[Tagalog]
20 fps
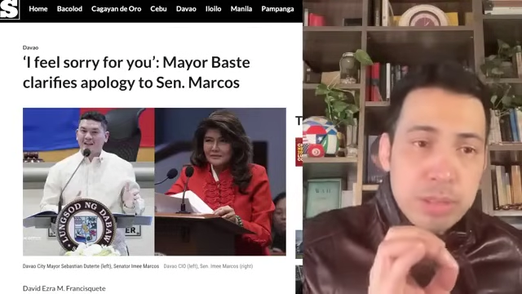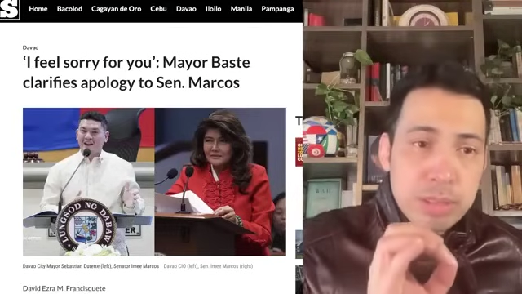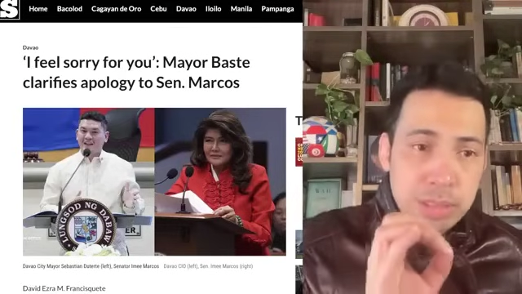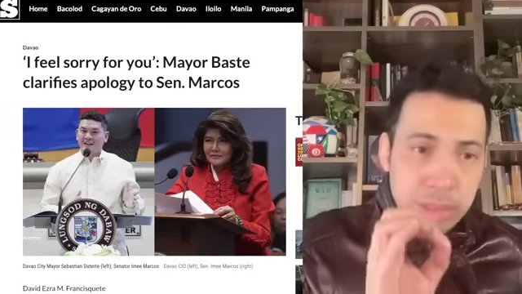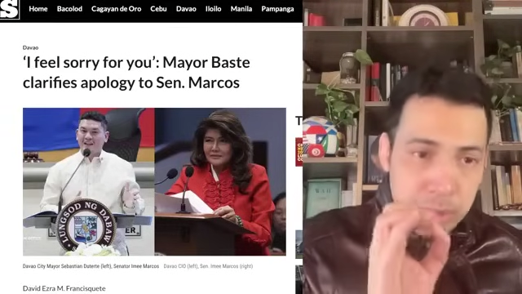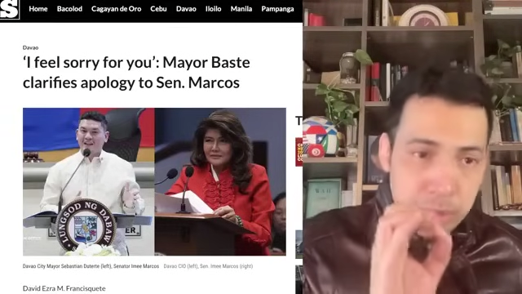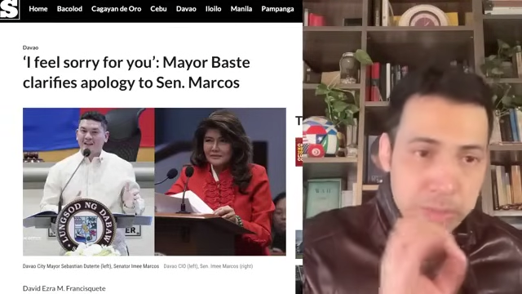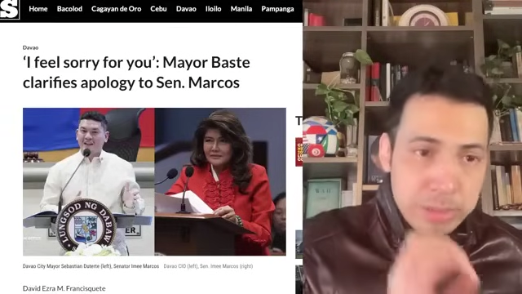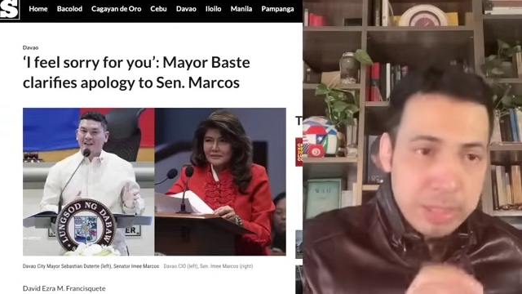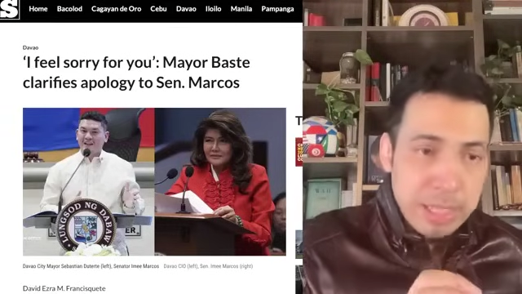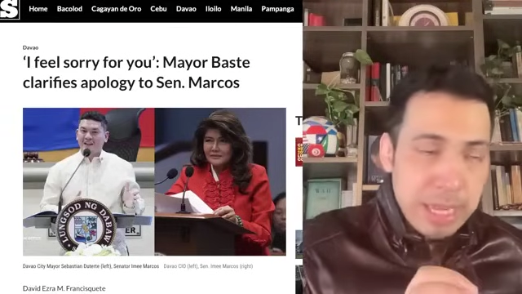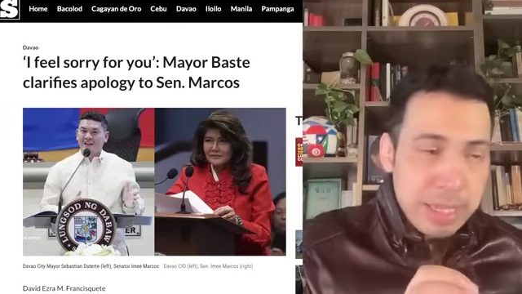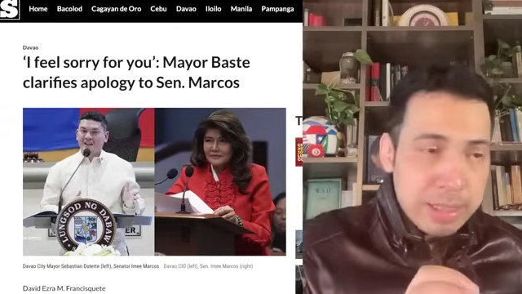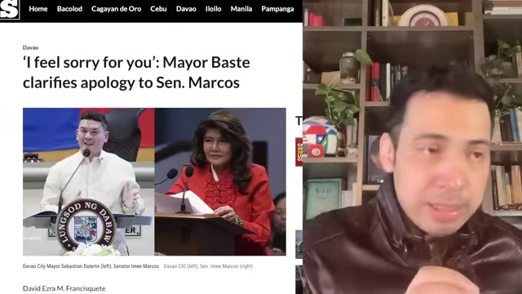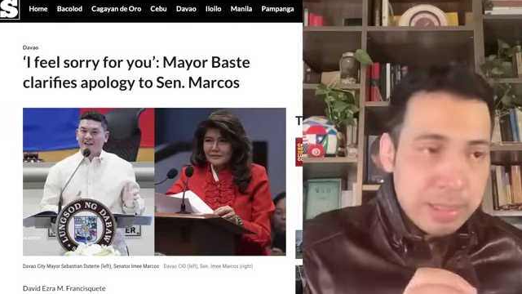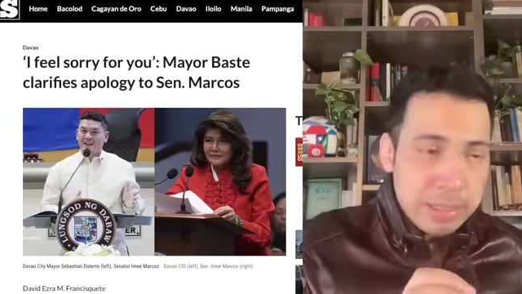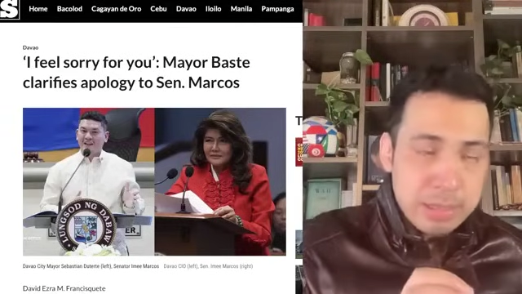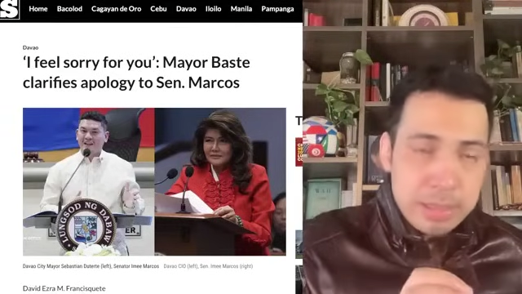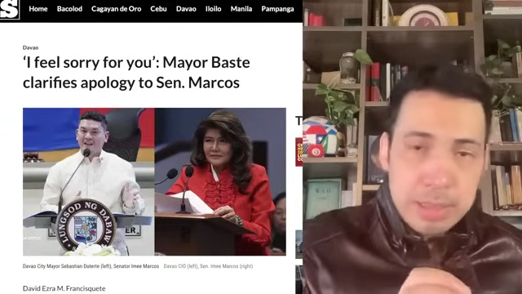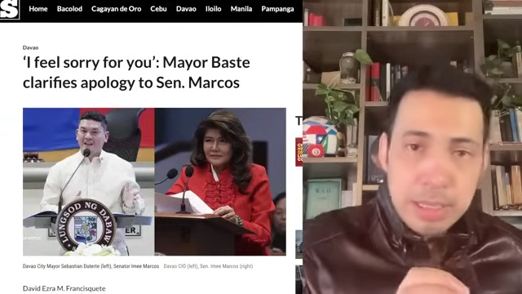
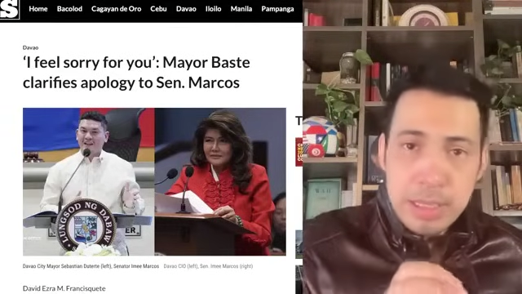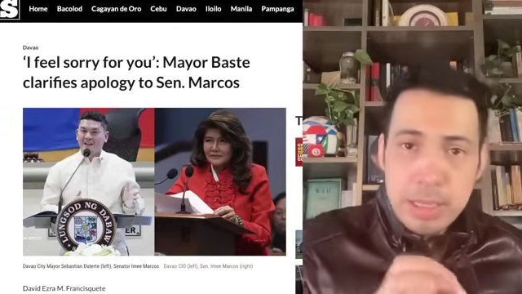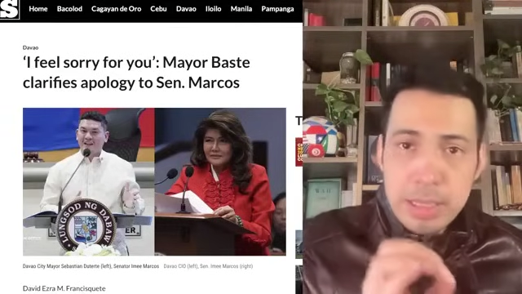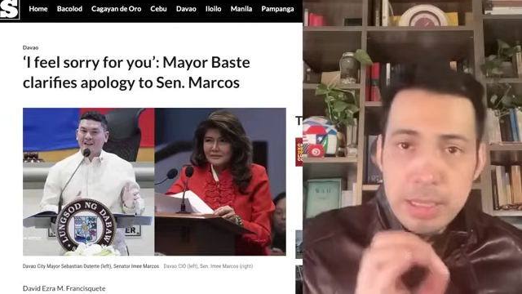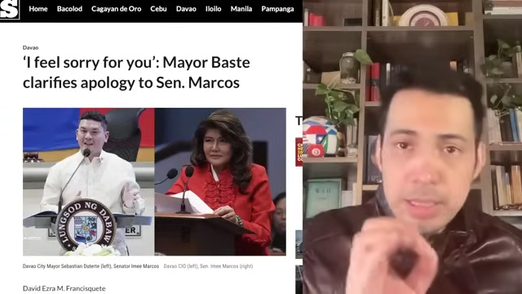circumstances